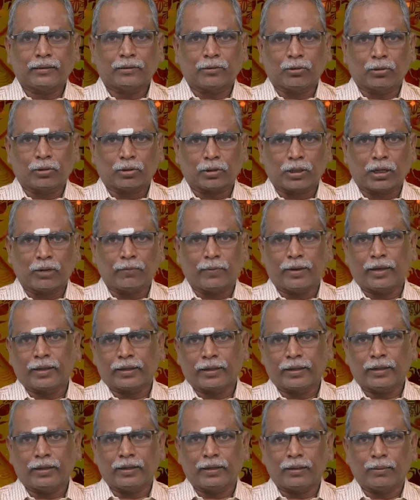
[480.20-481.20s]
கொடுக்கல்
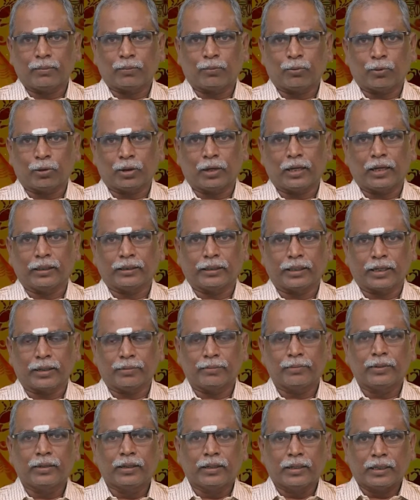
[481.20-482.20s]
வாங்கல்
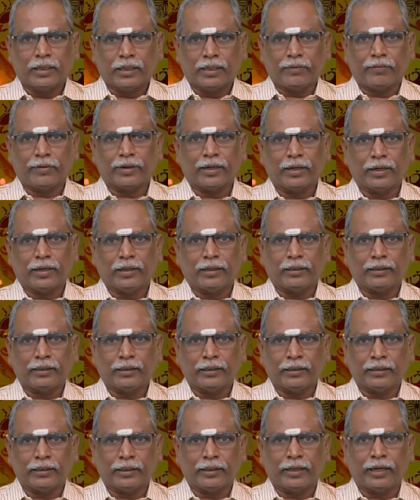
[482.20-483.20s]
பொருளாதாரம் இவைகள்
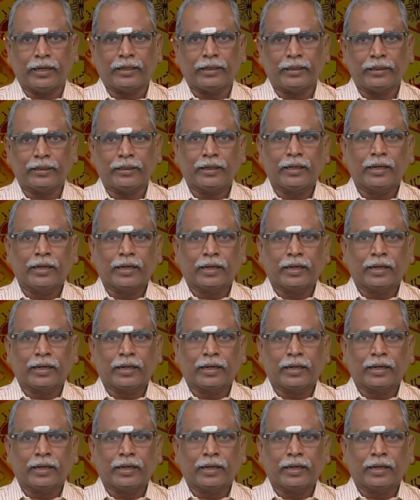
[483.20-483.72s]
இந்த நாளில்